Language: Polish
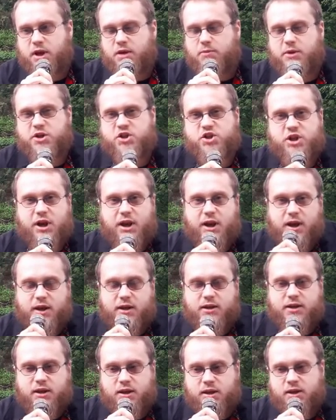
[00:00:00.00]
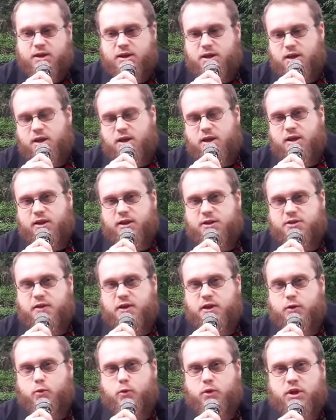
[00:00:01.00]
Plan Marszala i tak
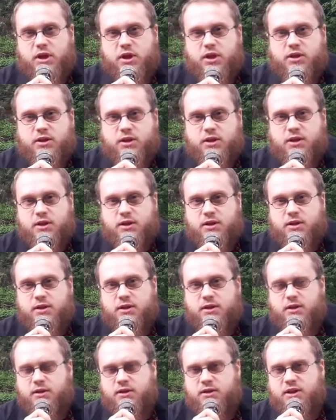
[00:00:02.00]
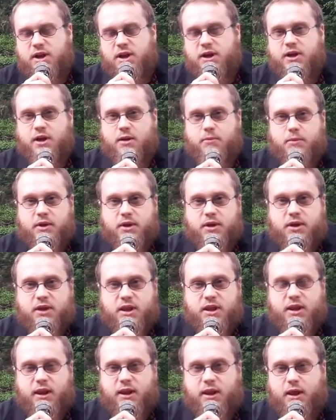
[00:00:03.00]
zwany długi e, telegram e,
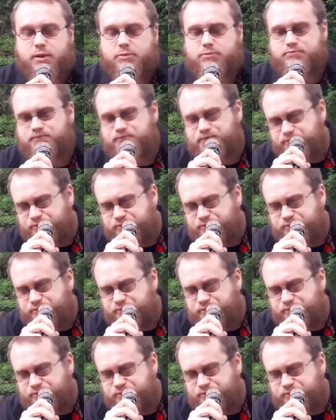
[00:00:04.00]
Kenana,